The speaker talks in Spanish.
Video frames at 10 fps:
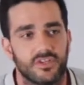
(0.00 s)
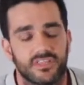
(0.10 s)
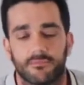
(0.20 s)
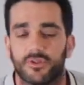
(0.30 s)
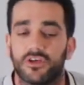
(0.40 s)
no
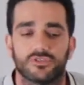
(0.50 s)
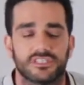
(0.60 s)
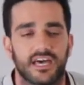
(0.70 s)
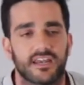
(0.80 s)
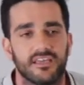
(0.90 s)
termino de
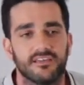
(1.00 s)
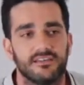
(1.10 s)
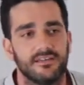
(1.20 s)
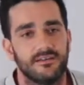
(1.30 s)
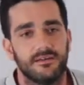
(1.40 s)
gustarle,
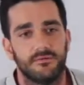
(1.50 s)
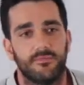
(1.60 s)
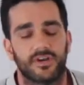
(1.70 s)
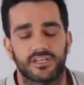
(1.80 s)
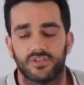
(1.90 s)

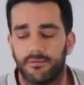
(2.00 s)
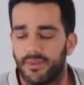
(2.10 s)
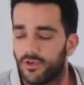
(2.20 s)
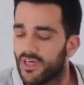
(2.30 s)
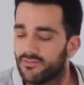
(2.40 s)
porque es una
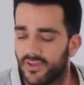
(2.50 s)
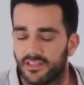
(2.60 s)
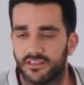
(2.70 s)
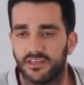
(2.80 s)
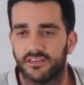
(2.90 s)
película
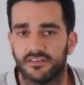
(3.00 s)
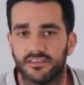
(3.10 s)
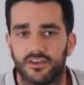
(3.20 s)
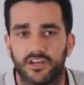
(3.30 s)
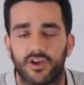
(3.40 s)
diferente.
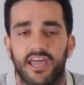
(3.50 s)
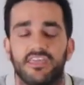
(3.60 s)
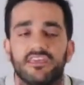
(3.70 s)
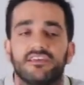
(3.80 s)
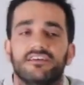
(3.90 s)
Yo creo que
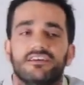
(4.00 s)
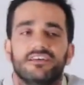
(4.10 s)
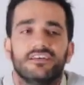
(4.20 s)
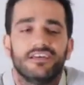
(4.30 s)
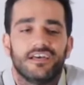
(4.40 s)
allí
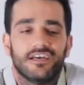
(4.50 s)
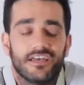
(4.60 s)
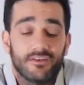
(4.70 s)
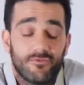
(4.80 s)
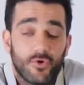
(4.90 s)

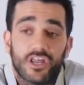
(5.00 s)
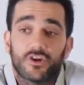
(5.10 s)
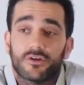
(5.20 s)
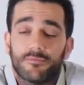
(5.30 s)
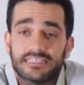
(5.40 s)
fue un
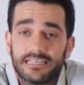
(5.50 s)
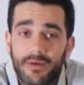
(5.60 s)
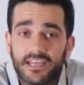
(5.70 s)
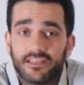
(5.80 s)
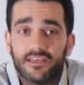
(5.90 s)
error más de
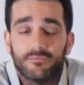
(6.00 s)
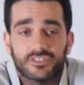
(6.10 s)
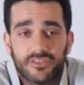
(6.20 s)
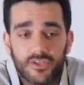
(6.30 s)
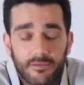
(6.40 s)
marketing y
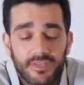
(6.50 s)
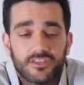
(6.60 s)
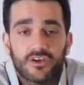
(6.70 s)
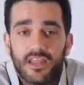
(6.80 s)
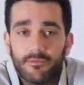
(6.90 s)

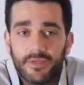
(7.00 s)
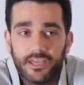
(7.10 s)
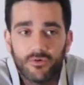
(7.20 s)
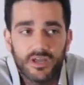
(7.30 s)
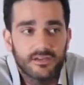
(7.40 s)
posicionamiento que de la
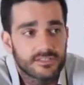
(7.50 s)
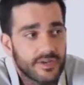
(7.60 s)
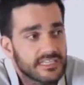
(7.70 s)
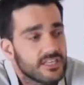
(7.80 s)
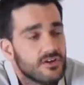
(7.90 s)
película.
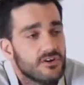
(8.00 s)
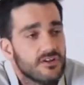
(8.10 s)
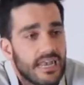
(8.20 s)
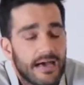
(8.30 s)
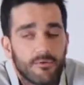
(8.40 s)
Si hubiera
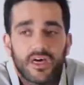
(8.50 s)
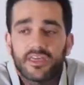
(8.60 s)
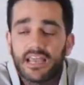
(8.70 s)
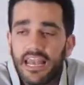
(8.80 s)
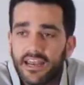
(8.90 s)
sido la boda
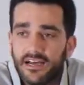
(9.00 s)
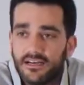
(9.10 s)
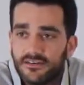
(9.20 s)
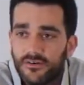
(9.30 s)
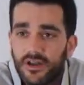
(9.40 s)
de
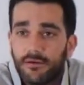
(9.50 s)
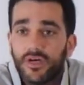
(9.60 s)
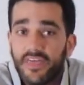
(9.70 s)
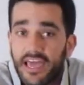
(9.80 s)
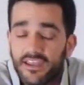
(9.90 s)
Clara o la
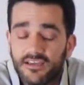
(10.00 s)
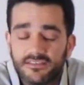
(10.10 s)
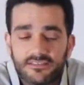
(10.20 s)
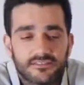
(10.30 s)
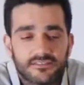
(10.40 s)
boda de Ana,